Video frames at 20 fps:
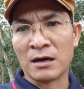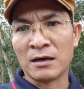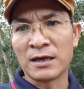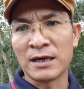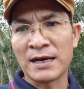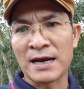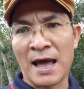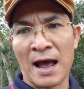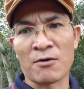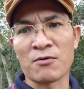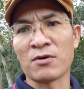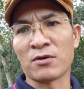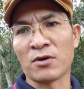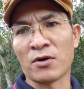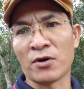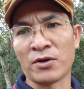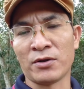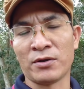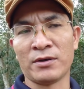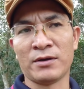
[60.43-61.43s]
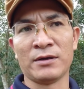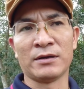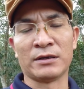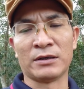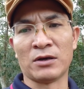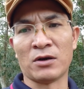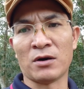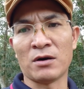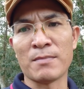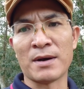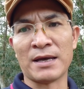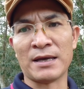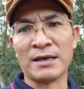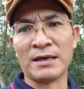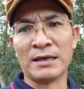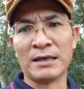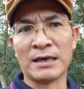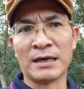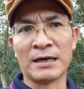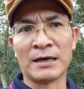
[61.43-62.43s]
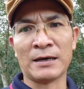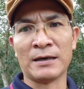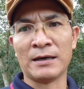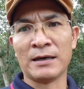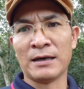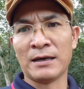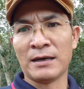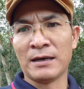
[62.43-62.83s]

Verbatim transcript: ở cái não nào thôi nó bị à,